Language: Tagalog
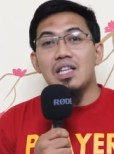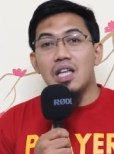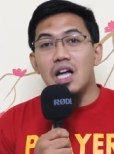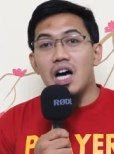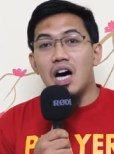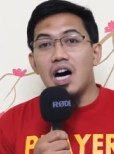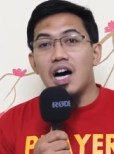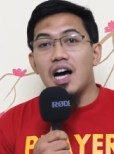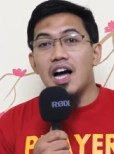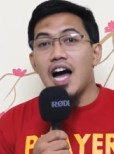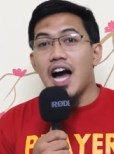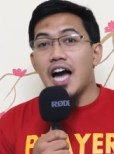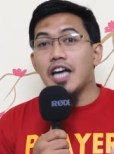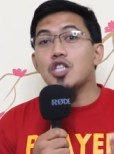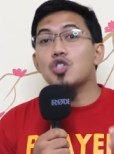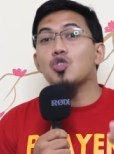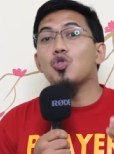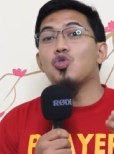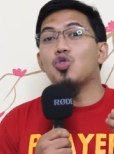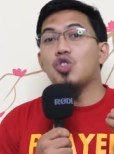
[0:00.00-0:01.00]
Allah,
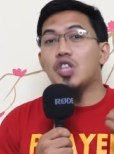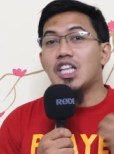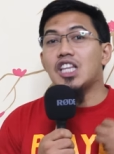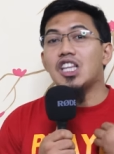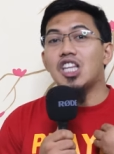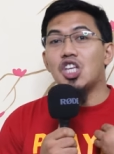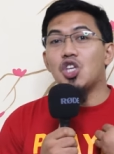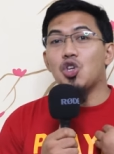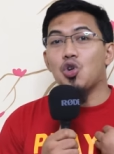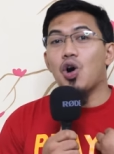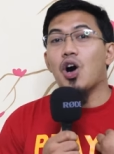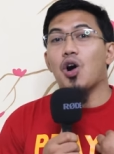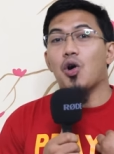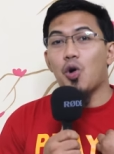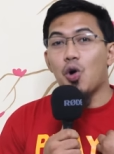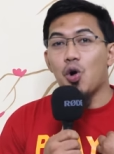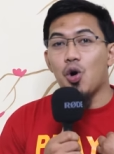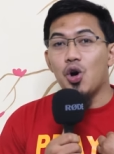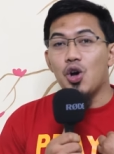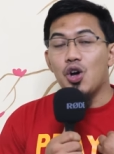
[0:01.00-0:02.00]
ay sundin ninyo
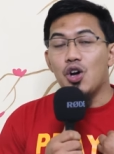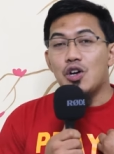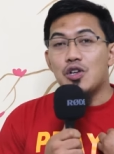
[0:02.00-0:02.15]
ako.